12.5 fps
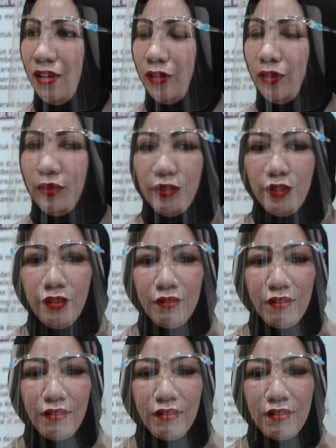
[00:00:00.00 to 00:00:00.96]

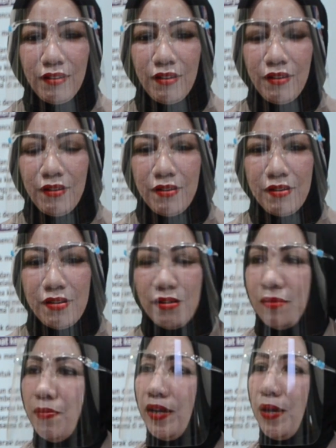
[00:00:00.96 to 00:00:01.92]
Ini e,
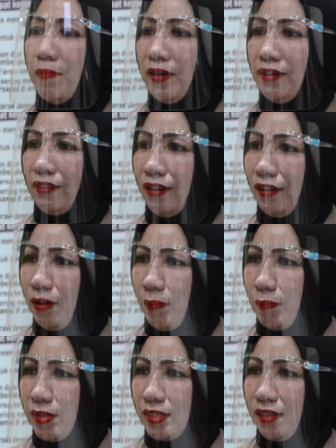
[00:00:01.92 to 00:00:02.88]
bagaimana
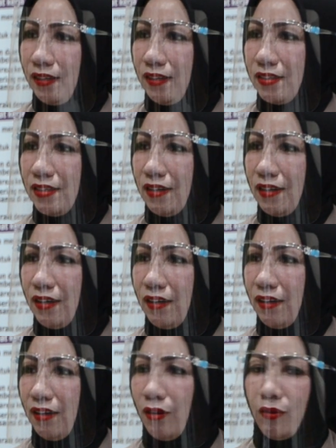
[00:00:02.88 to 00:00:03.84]
tanggapan masyarakat di sana
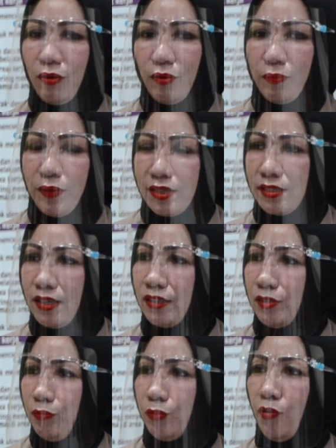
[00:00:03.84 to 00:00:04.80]
kalau pada
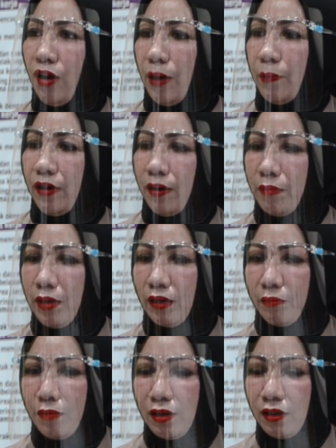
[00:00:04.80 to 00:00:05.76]
saat jemput bola? Apakah
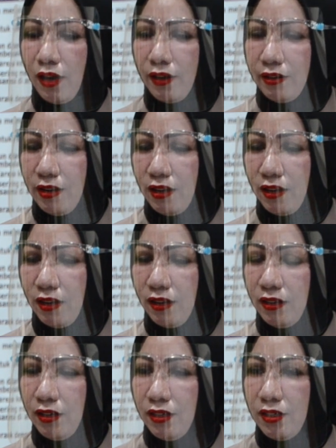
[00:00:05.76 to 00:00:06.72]
memang
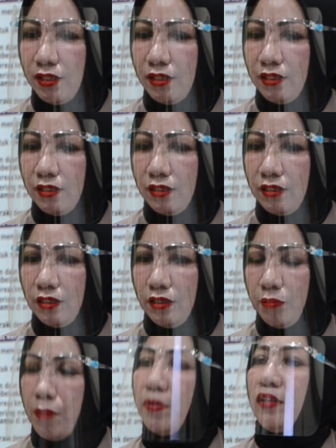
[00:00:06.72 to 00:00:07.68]
ada
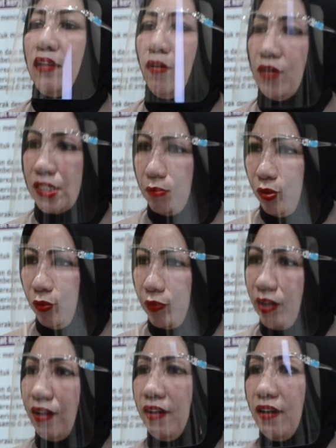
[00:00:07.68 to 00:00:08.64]
e, pemberitahuan
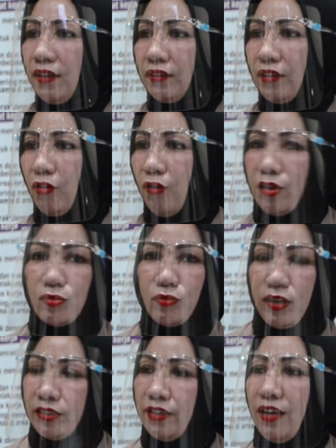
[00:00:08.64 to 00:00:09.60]
sebelumnya atau
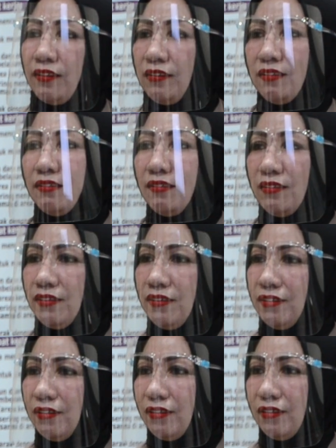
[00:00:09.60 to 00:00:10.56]
langsung aja datang
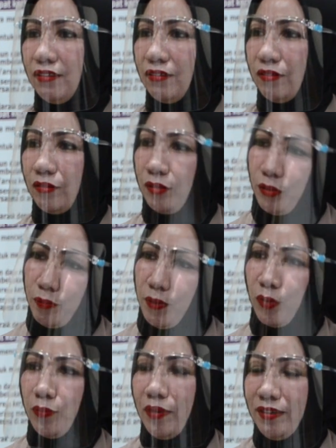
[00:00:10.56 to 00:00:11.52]
ke
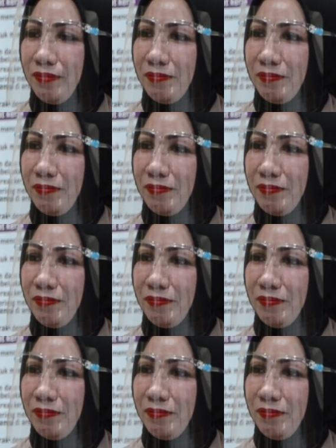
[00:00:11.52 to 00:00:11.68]
rumah-rumah?